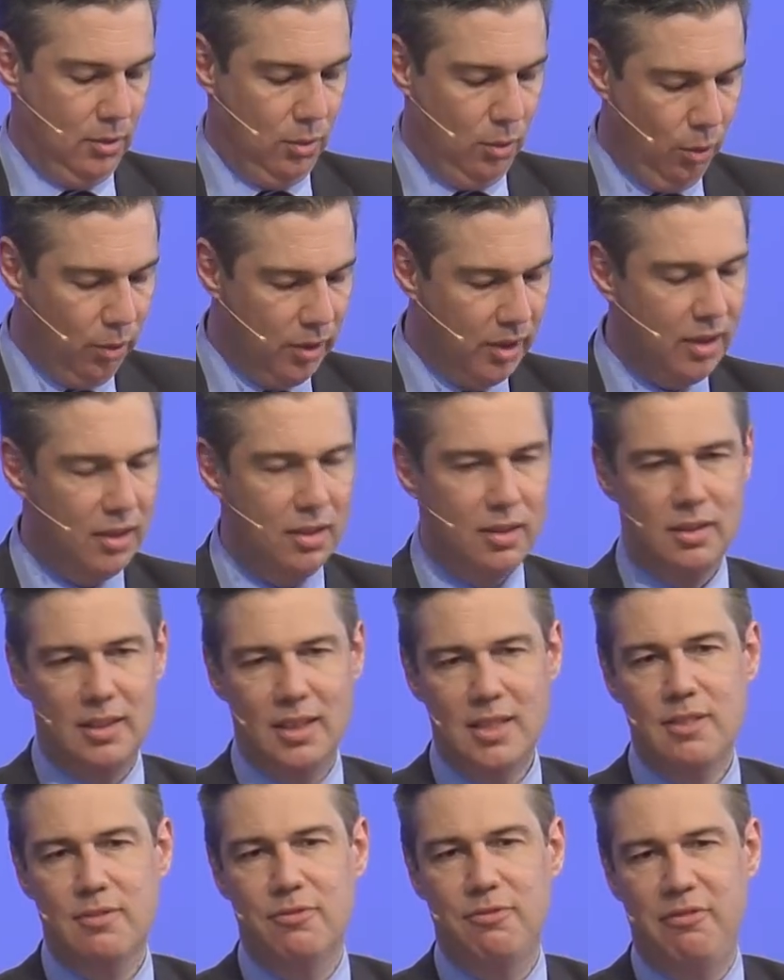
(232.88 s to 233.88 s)
Ohne
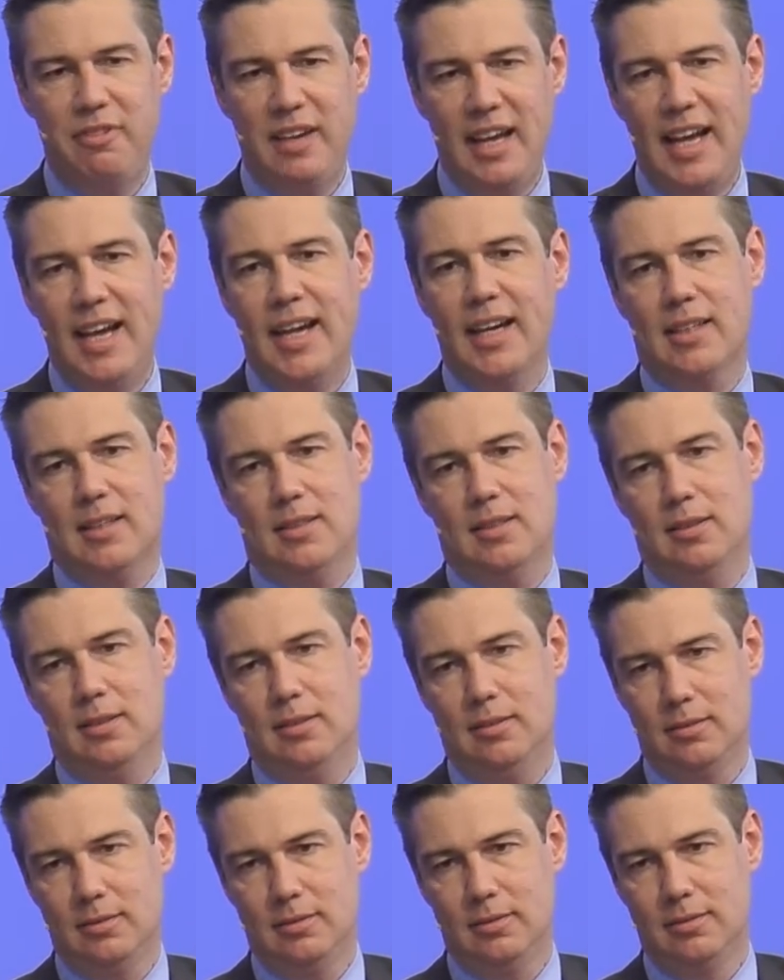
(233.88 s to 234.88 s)
das Werk
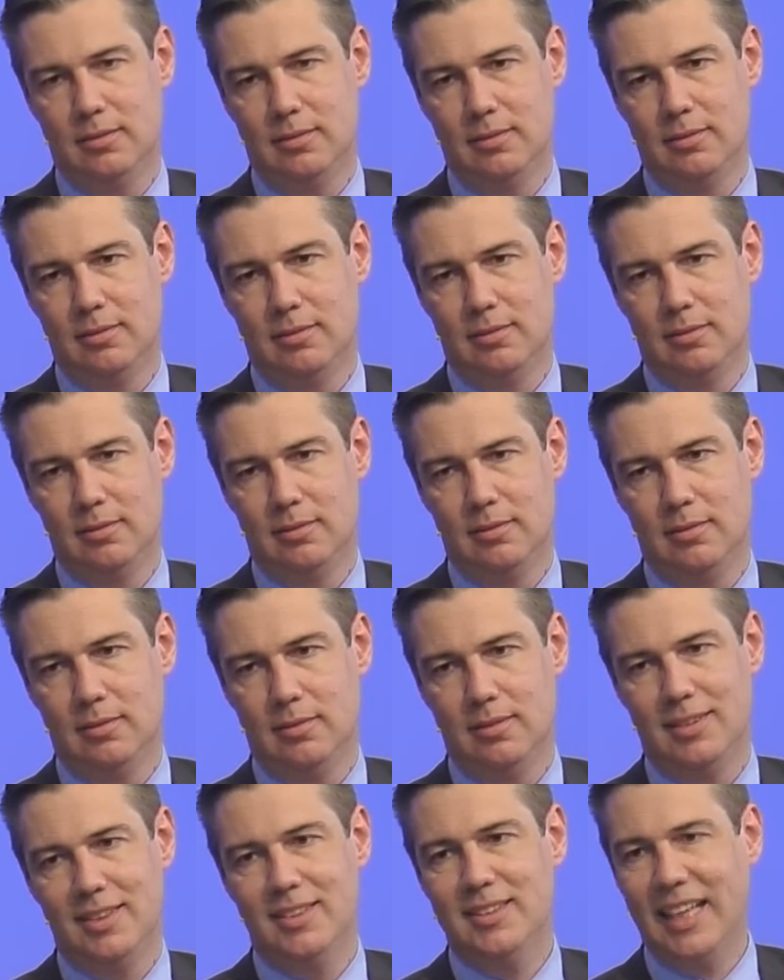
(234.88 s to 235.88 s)

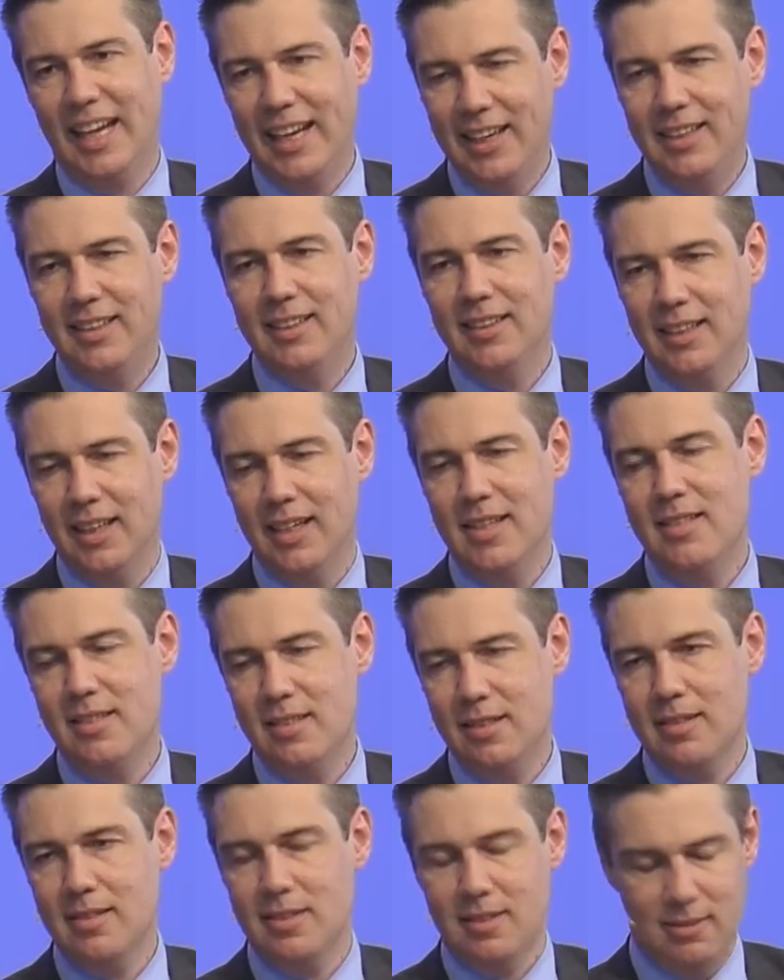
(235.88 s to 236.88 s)
des Heiligen
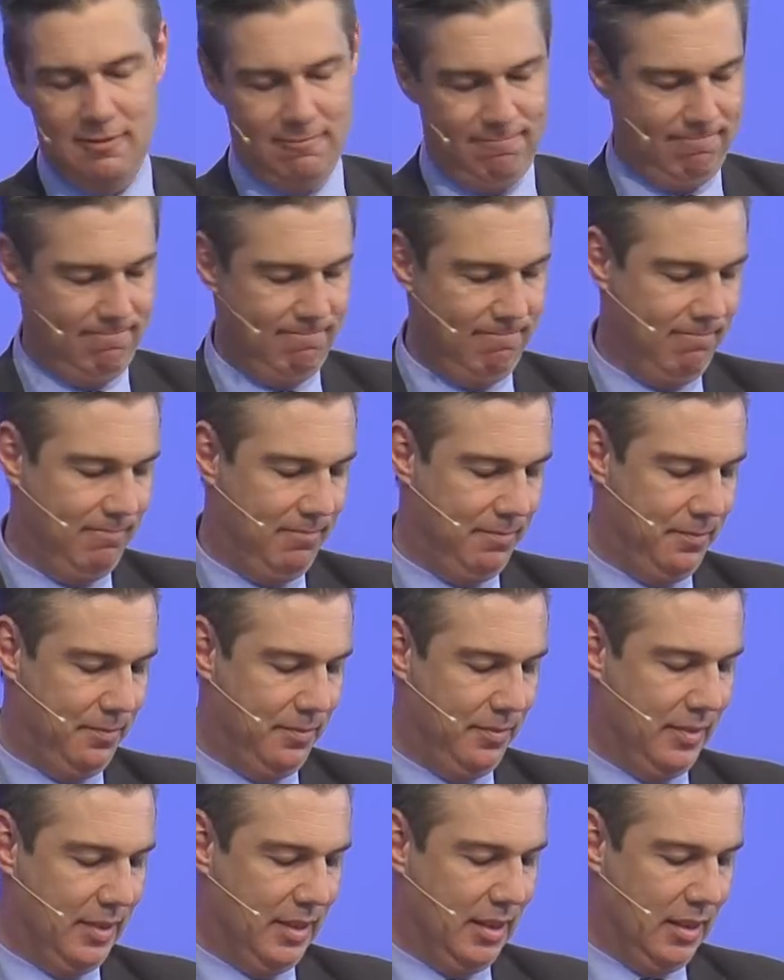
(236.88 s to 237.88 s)
Geistes
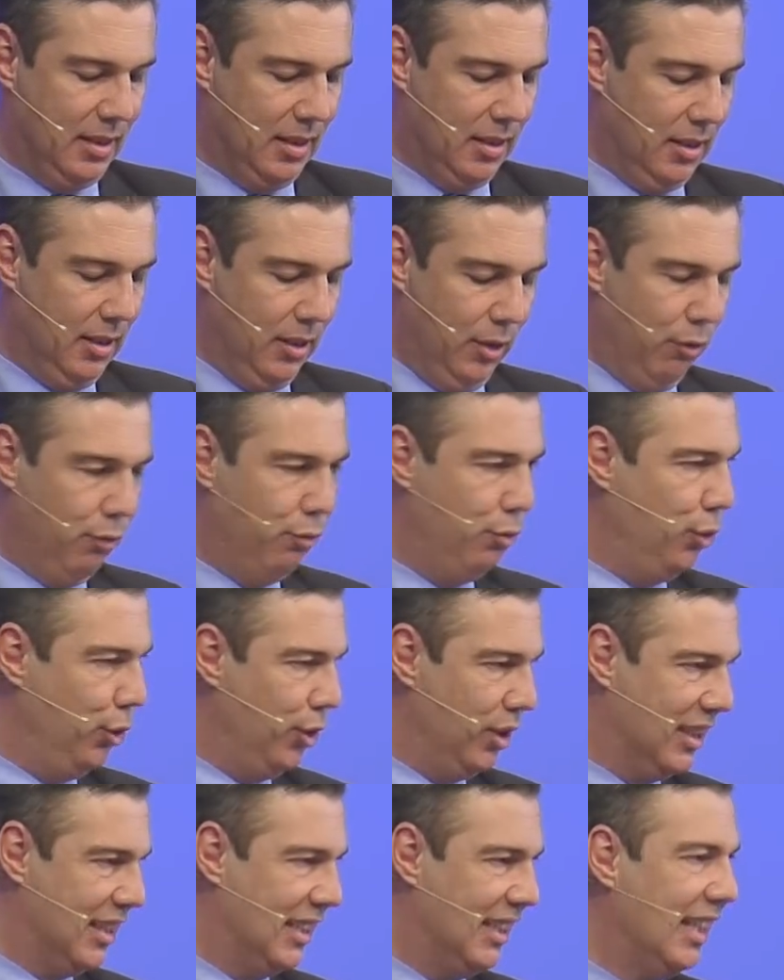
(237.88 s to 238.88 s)

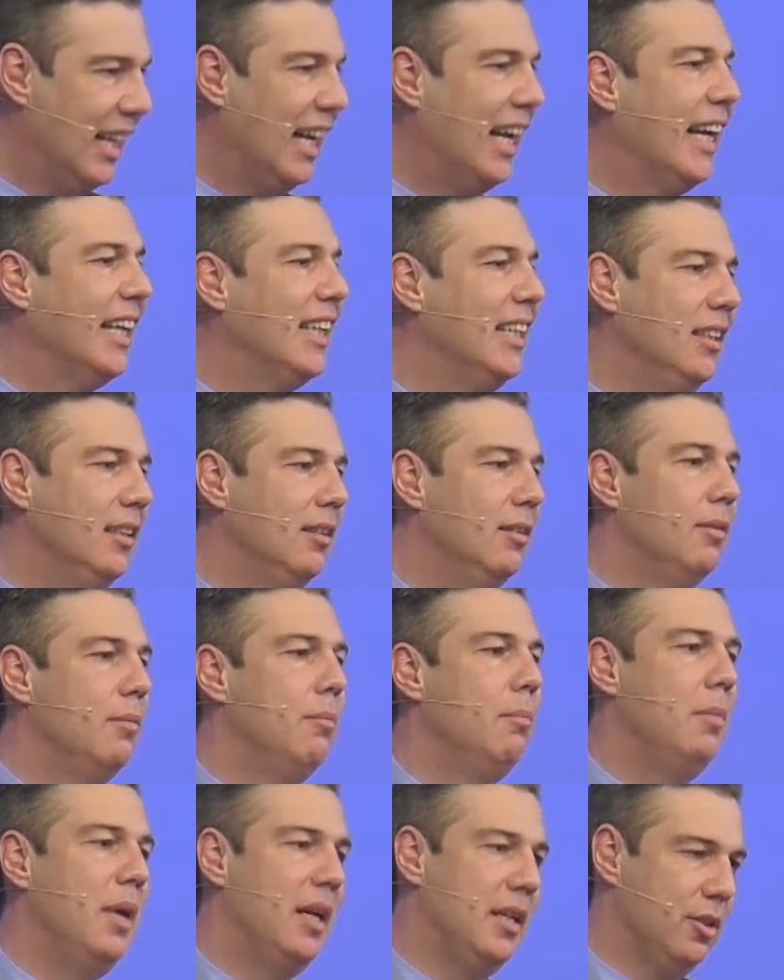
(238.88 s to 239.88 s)
würde kein
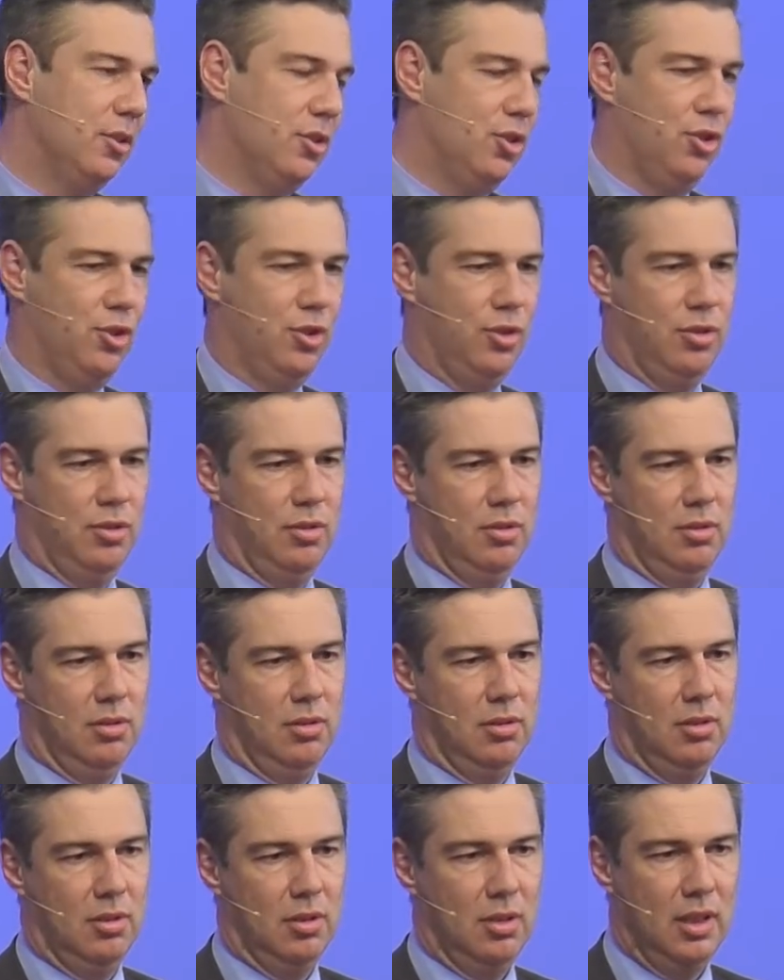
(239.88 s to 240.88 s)
Mensch
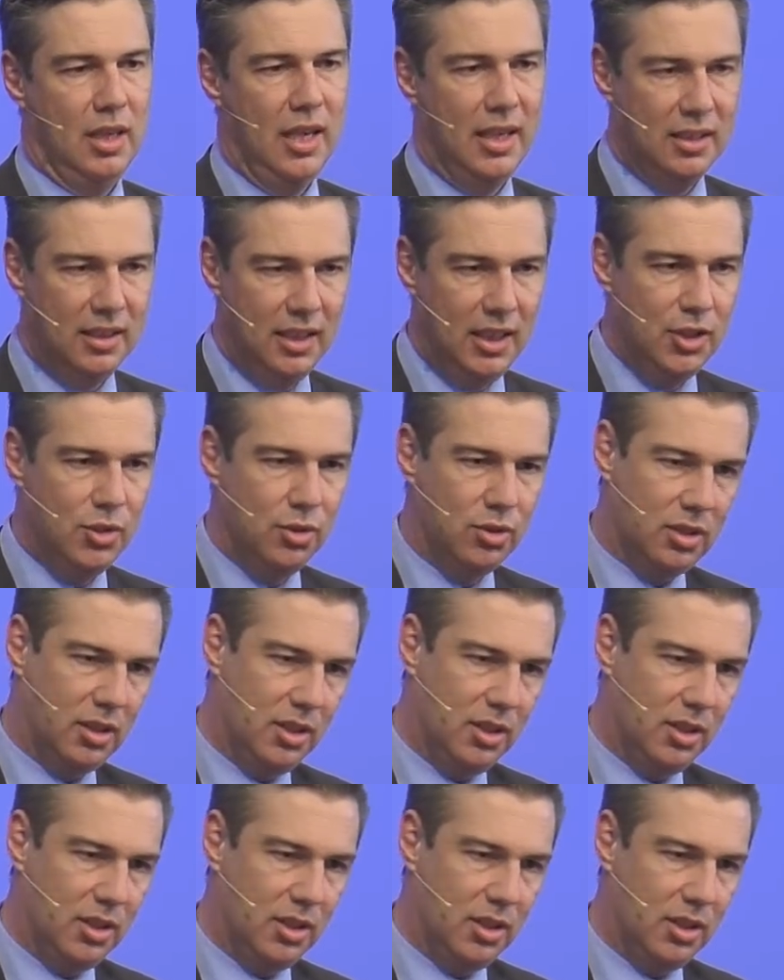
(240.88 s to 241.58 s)
an Jesus